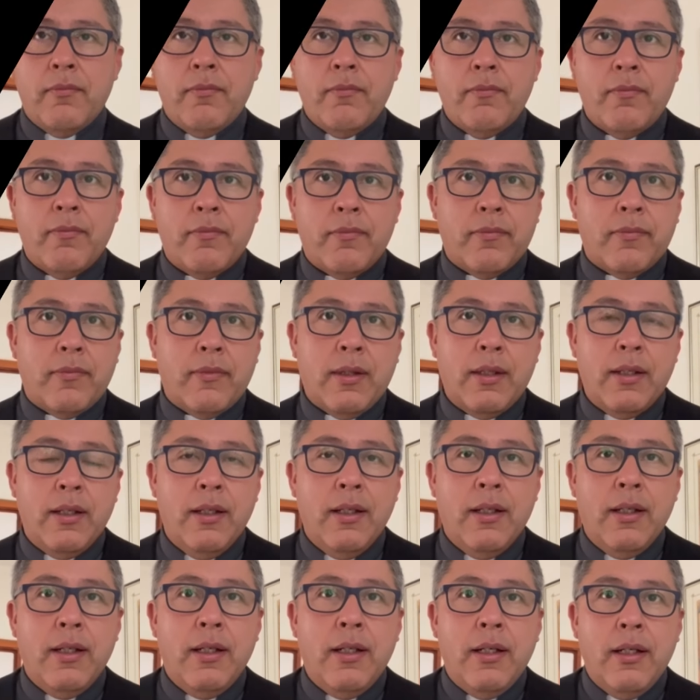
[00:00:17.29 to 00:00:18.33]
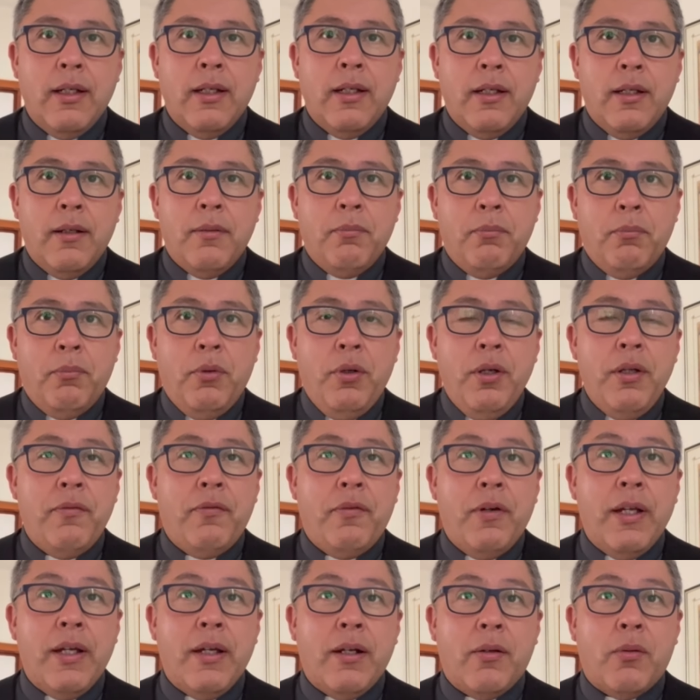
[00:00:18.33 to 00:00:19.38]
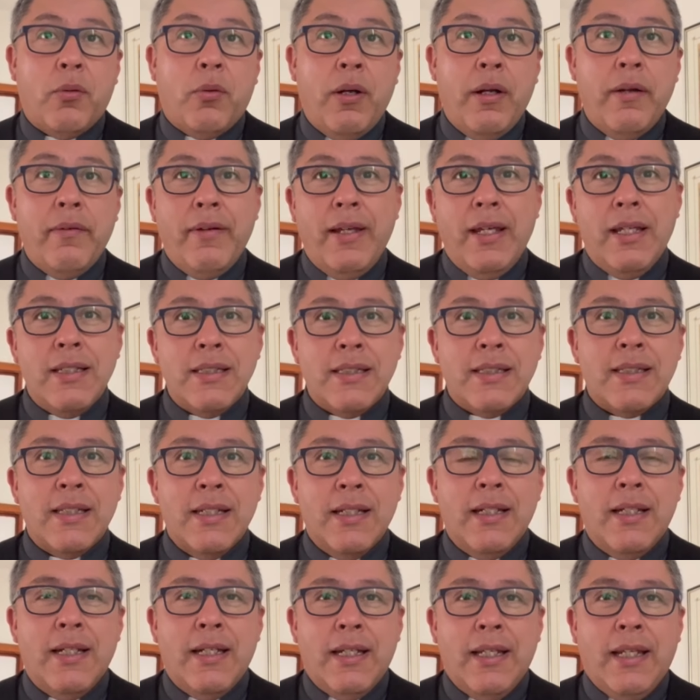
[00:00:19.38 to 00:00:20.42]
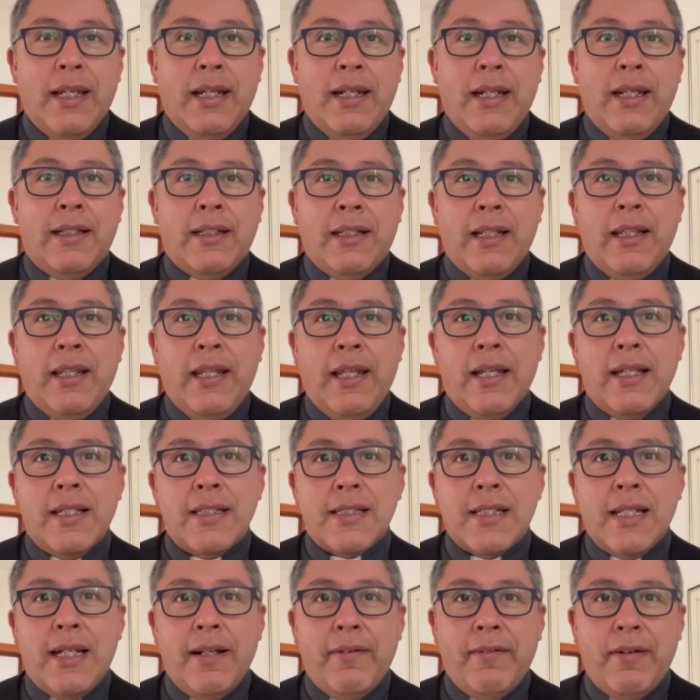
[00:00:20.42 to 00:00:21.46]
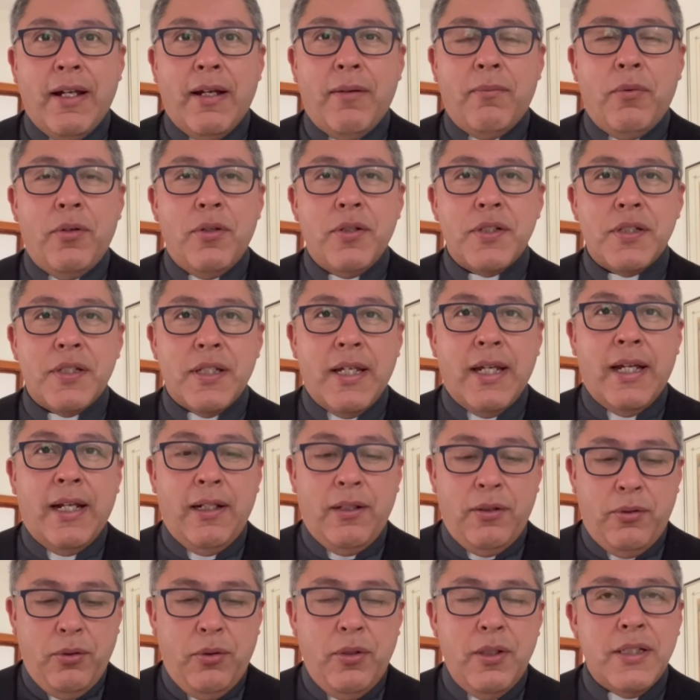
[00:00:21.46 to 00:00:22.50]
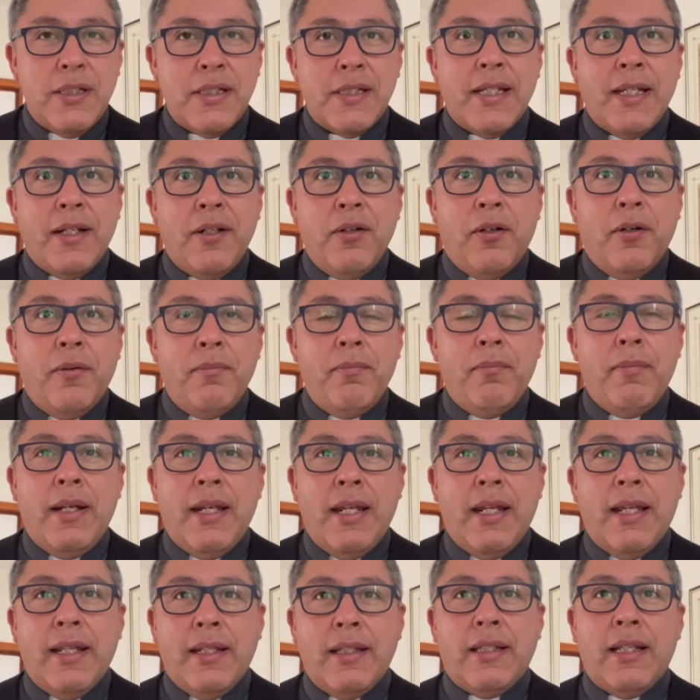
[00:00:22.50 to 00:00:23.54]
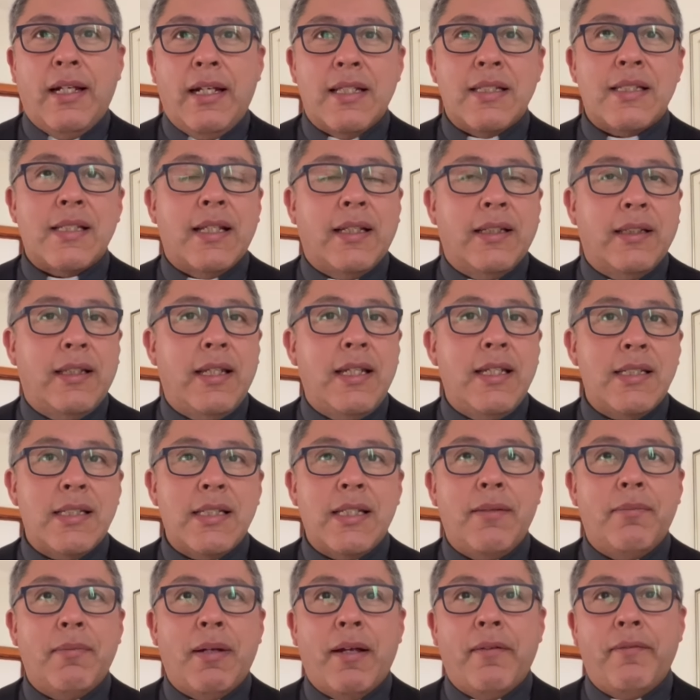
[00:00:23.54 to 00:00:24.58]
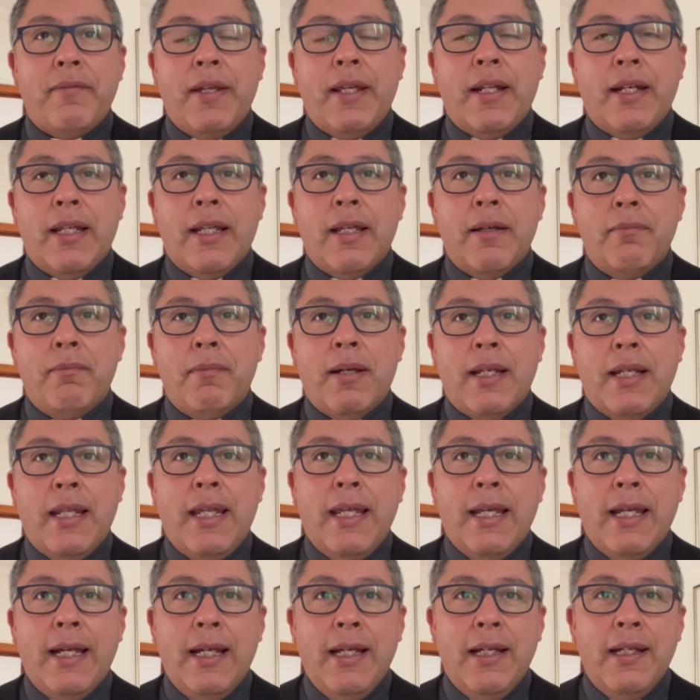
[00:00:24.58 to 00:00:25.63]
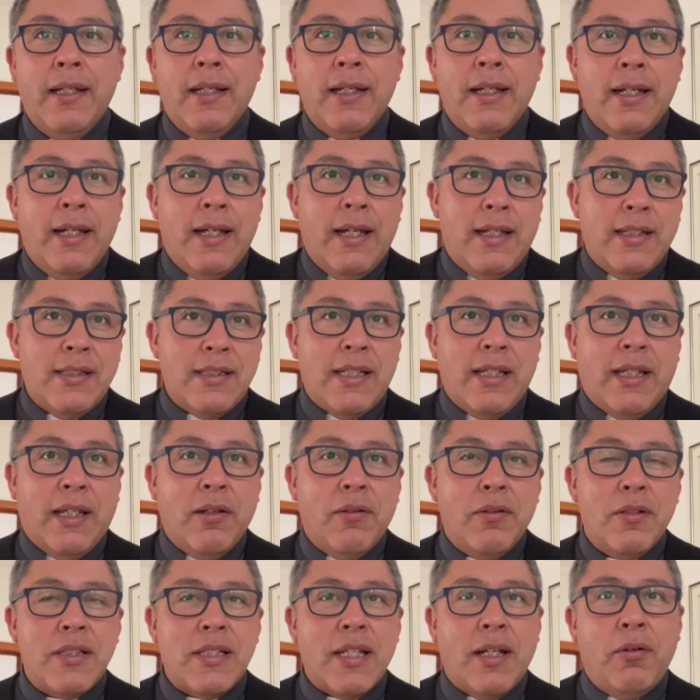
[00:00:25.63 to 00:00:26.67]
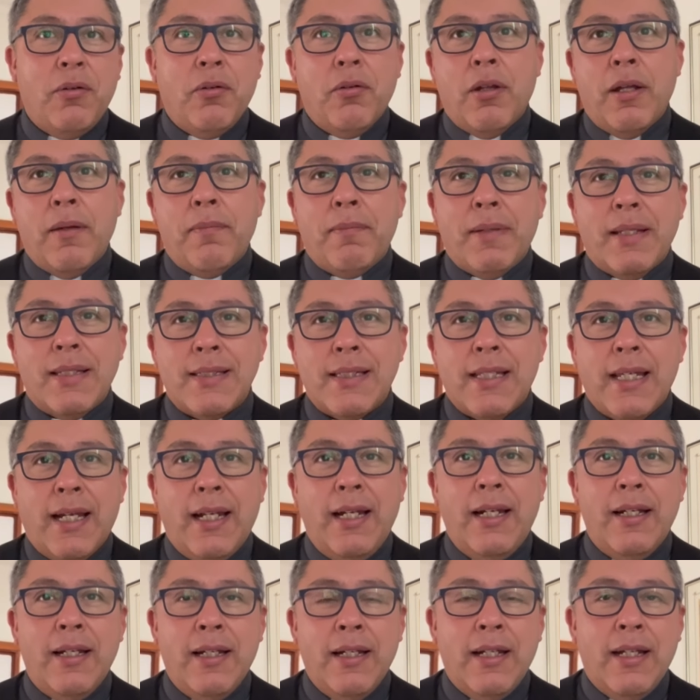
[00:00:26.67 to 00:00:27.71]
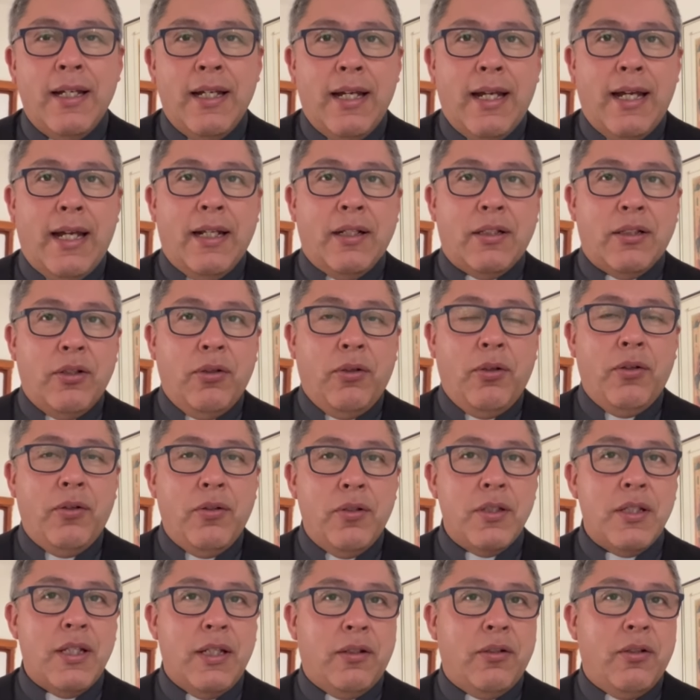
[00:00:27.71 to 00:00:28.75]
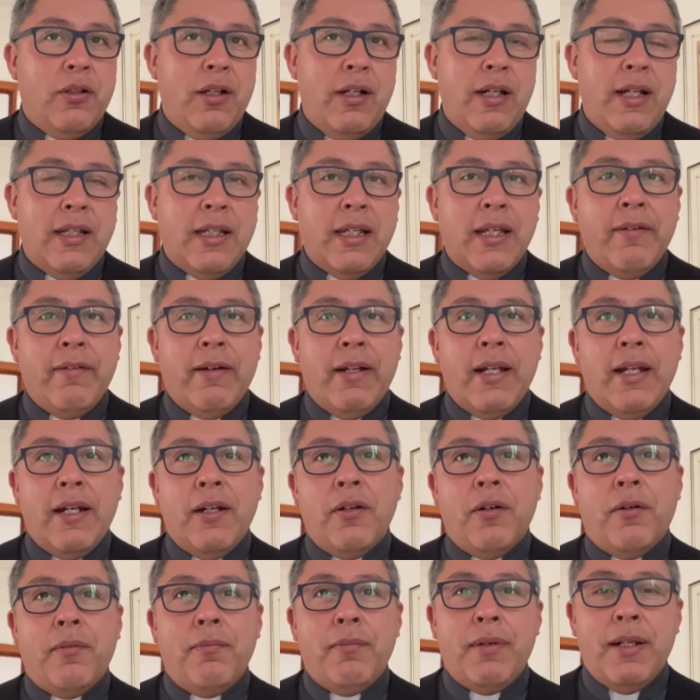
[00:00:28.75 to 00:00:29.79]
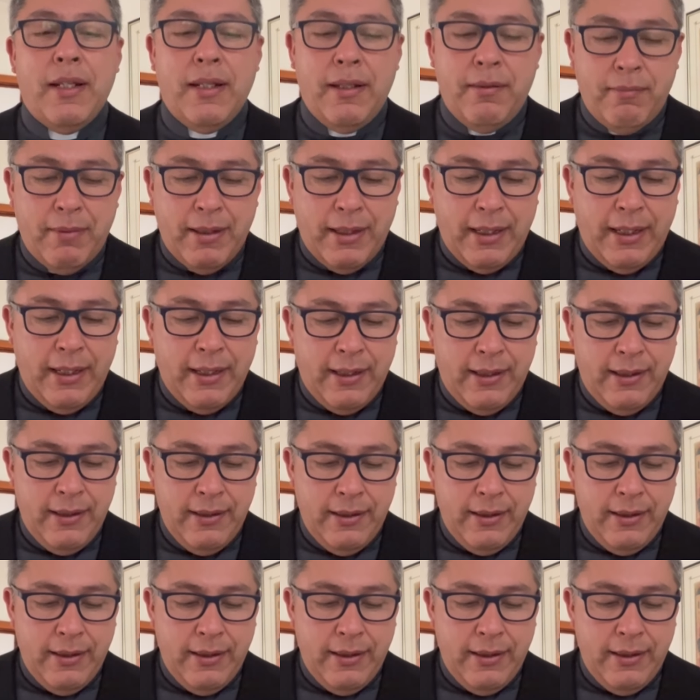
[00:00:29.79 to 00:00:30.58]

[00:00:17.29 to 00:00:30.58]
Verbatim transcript: falta paz. Muy buen jueves y en este día celebramos el dulce nombre de la Santísima Virgen María. Así que un saludo especial a todos y todas las que van en nombre de María.